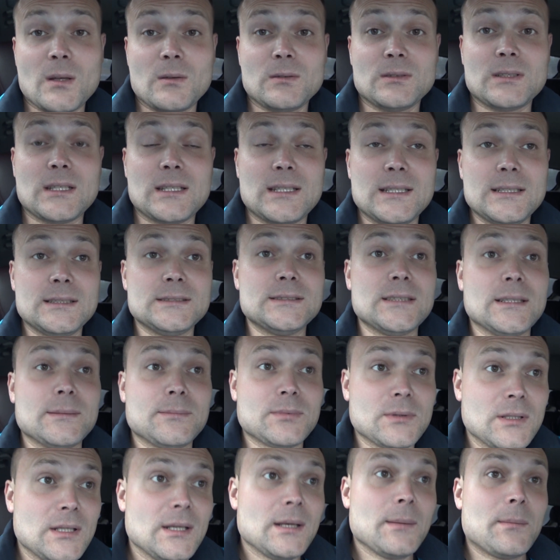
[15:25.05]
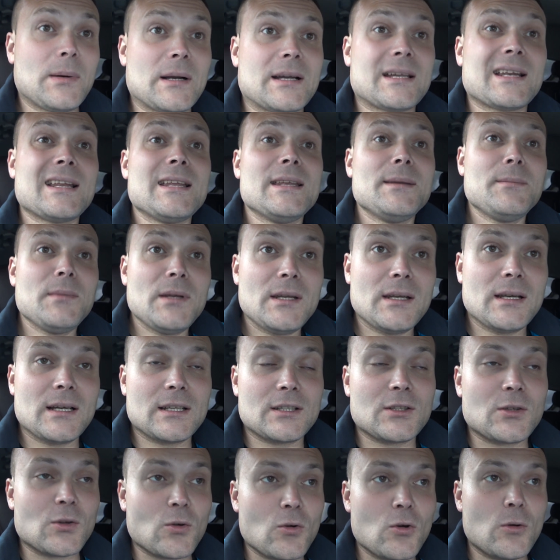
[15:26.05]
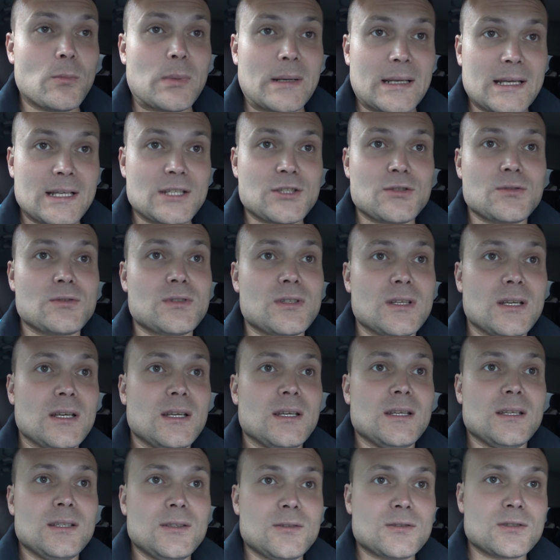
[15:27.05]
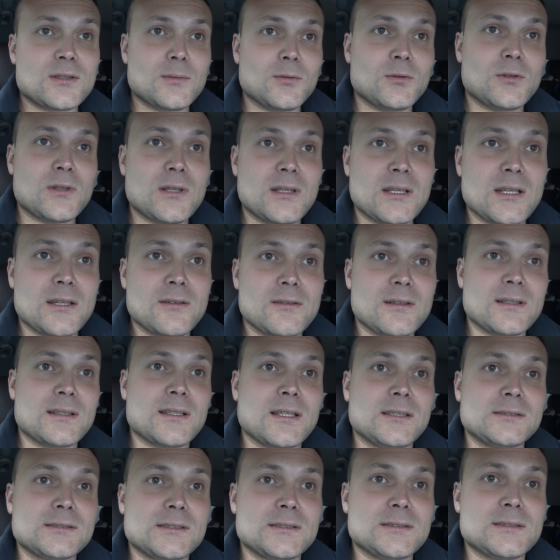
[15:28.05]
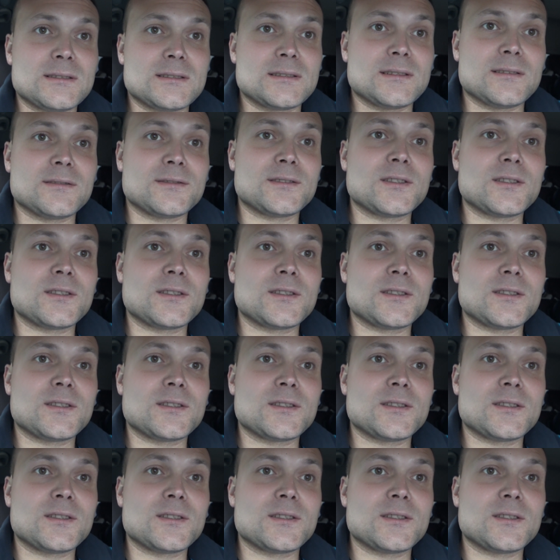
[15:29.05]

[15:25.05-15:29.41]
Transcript: Вот ну, такие дела. По крайней мере, открою, прокачусь и уже буду от этого отталкиваться.